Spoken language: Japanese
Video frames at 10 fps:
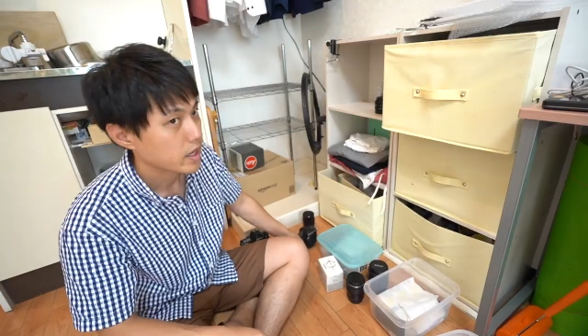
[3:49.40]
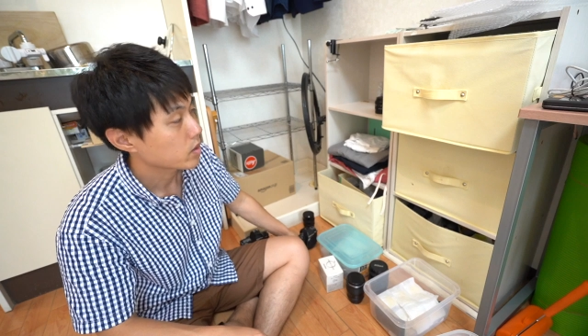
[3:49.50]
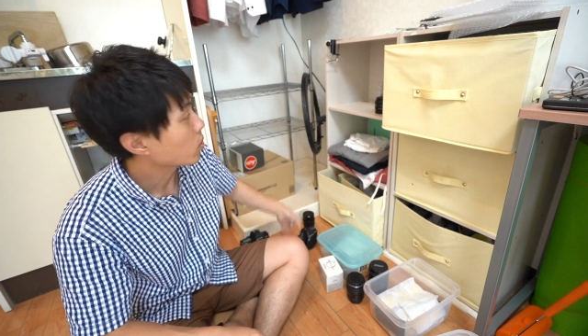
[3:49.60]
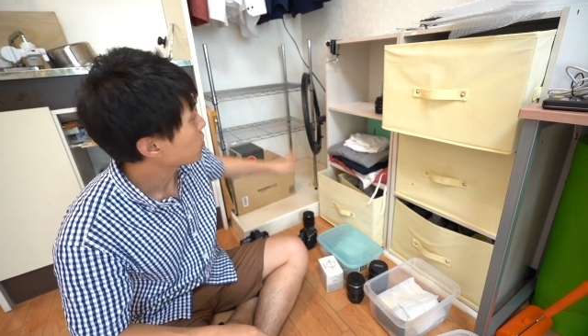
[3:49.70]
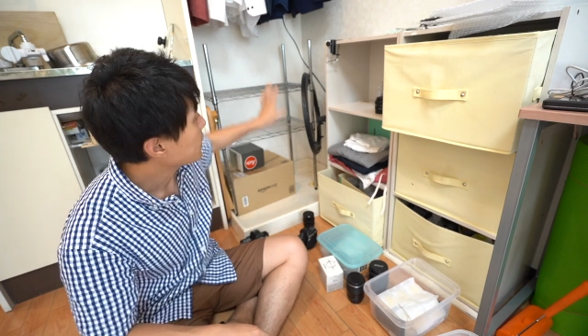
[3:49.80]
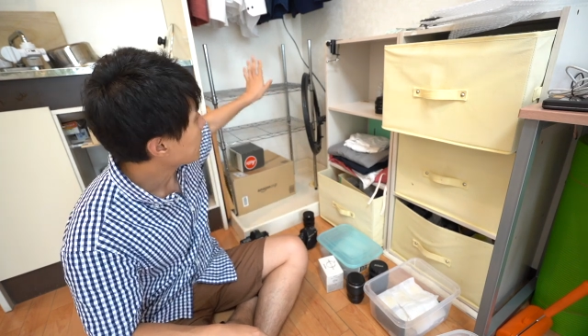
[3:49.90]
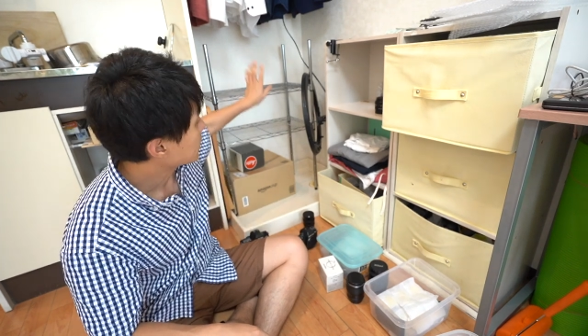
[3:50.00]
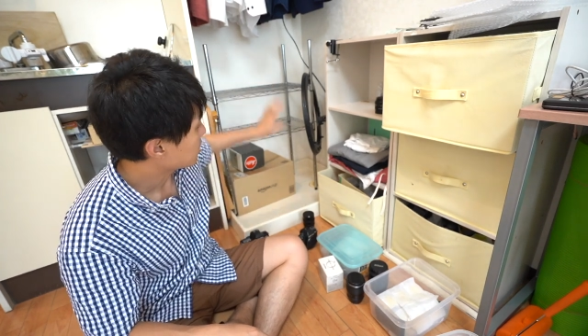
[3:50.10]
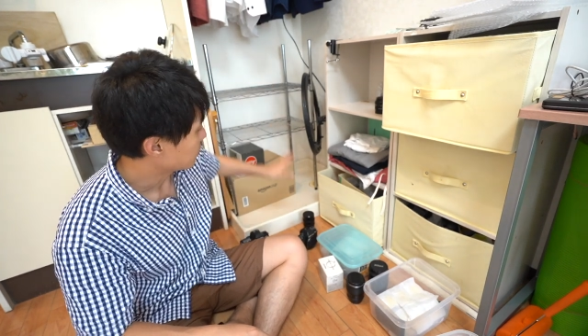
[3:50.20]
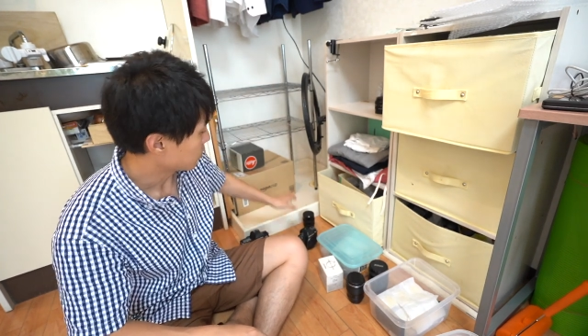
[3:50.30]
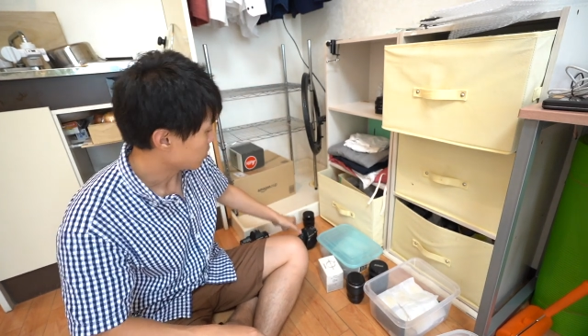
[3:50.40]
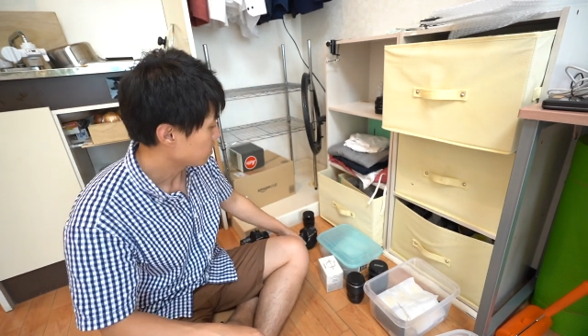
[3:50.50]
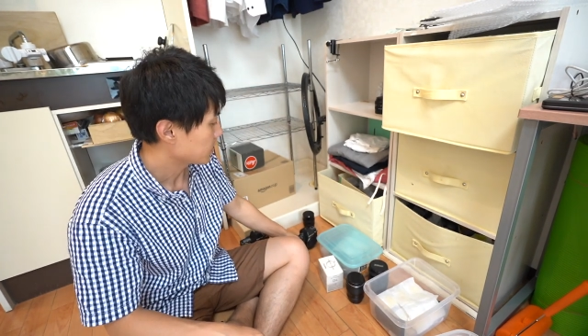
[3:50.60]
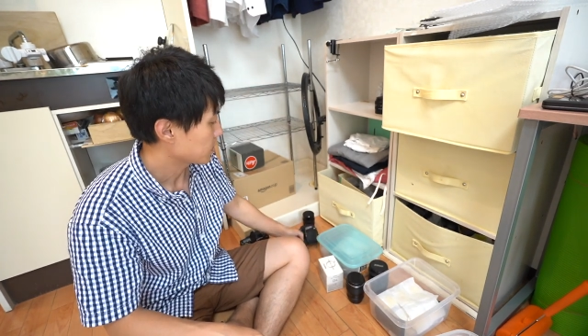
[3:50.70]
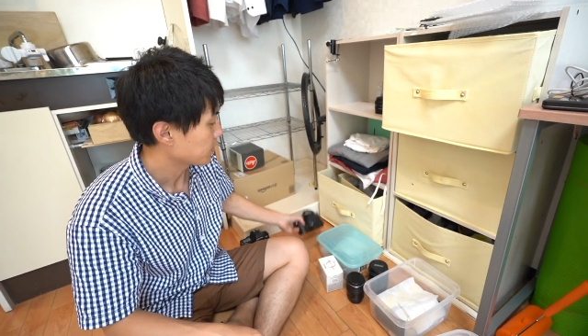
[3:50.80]
でここにあったもの、
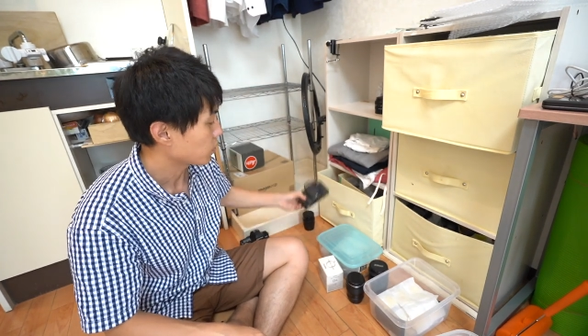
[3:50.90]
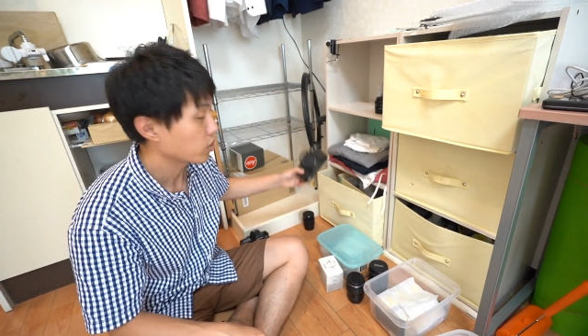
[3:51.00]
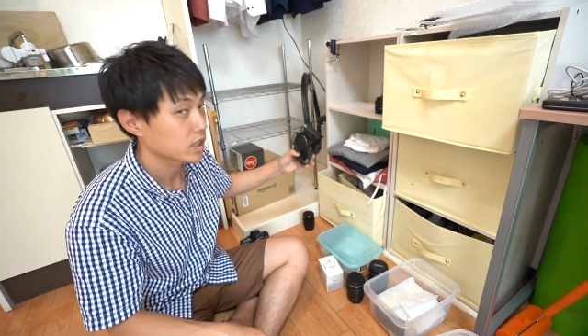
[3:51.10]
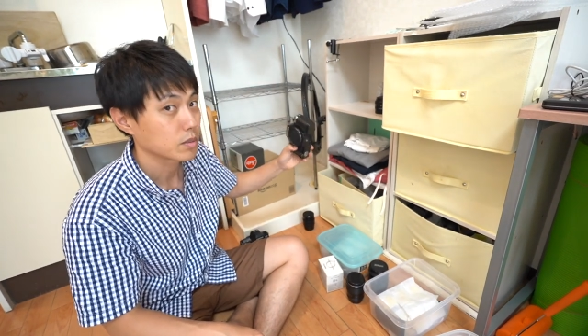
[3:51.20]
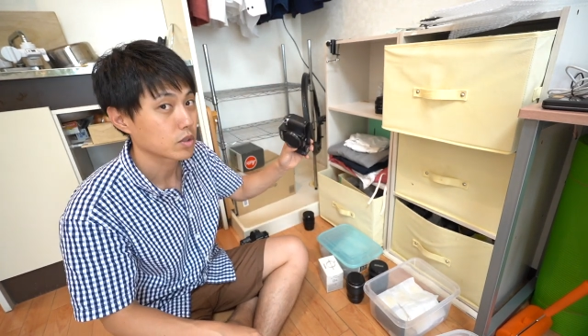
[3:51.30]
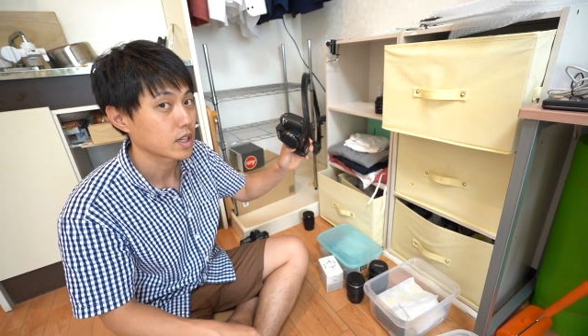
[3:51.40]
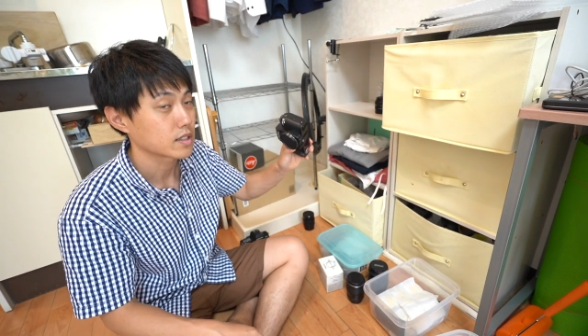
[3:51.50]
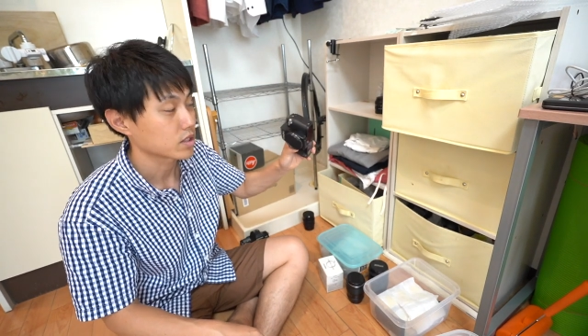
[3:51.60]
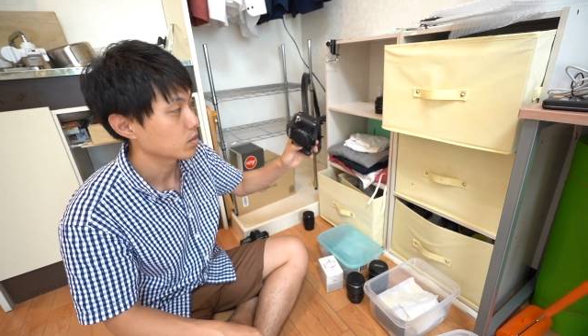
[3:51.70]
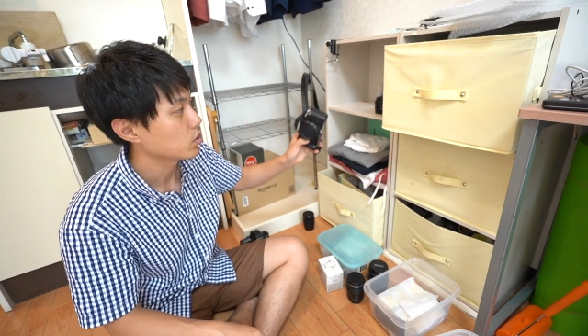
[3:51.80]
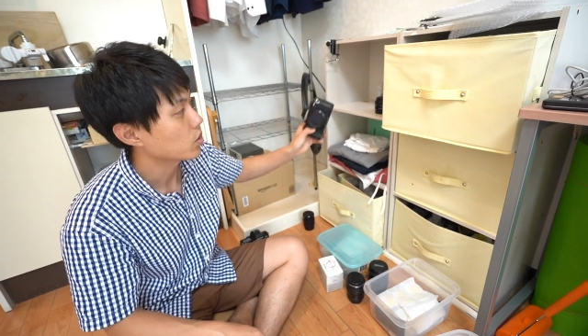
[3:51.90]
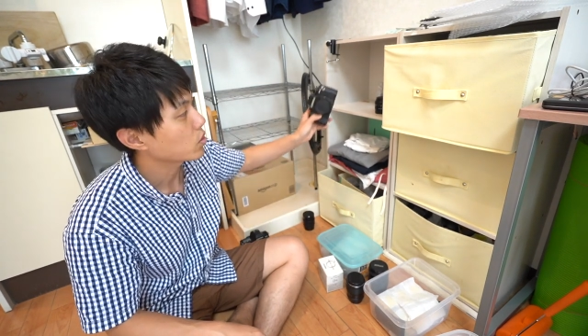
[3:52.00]
まあ、例えばこういったものなんですけども、